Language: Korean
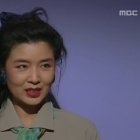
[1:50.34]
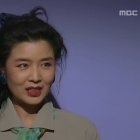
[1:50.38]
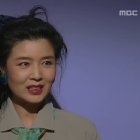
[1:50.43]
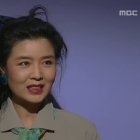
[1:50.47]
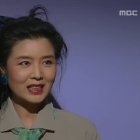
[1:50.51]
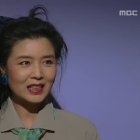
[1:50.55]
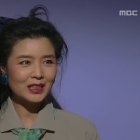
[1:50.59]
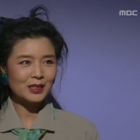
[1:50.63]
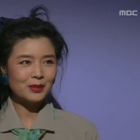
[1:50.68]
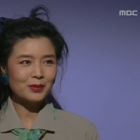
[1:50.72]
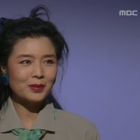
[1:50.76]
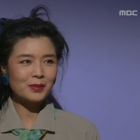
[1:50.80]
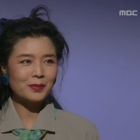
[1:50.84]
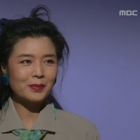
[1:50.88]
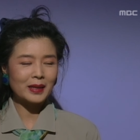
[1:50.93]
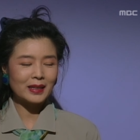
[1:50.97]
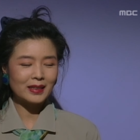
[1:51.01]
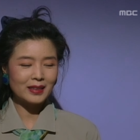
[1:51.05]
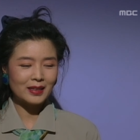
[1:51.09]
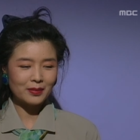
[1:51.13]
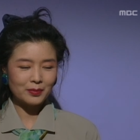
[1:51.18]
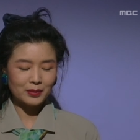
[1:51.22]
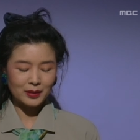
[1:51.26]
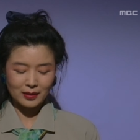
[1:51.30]
선생님을
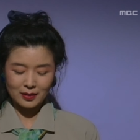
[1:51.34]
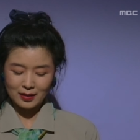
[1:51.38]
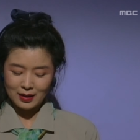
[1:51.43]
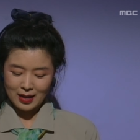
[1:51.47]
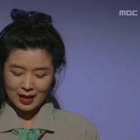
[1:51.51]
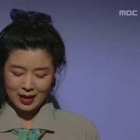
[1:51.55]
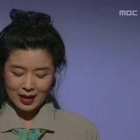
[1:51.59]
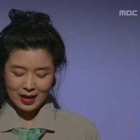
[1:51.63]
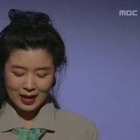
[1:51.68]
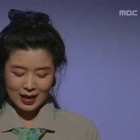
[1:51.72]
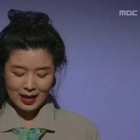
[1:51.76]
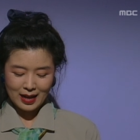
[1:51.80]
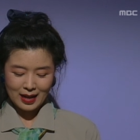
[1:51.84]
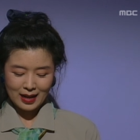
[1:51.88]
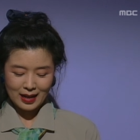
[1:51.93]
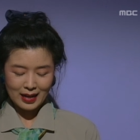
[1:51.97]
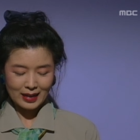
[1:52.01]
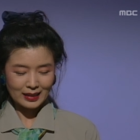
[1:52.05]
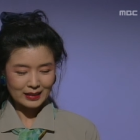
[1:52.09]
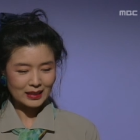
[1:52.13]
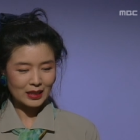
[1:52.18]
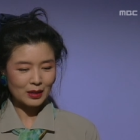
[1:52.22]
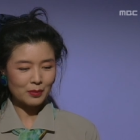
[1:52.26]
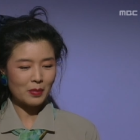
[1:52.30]
만나면
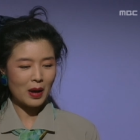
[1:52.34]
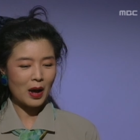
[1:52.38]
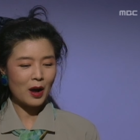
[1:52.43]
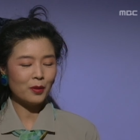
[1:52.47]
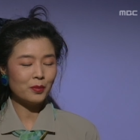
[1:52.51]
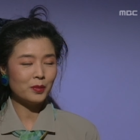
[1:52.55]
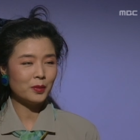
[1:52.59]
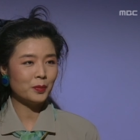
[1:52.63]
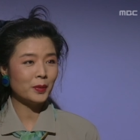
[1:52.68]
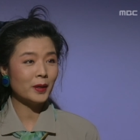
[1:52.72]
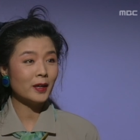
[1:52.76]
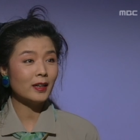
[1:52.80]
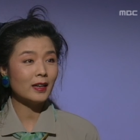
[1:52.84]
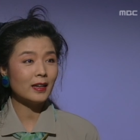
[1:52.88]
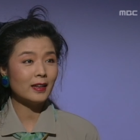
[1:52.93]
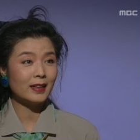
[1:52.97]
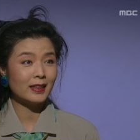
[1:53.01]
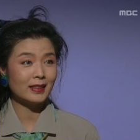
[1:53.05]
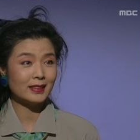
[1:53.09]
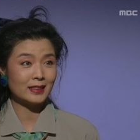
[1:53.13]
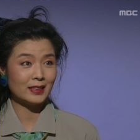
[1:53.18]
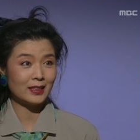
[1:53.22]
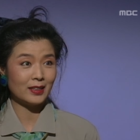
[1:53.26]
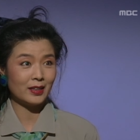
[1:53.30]
항상 마음이
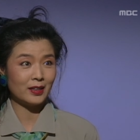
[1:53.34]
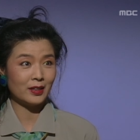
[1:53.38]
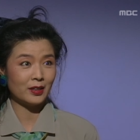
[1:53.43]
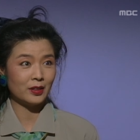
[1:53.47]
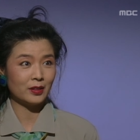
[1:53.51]
편안해져요.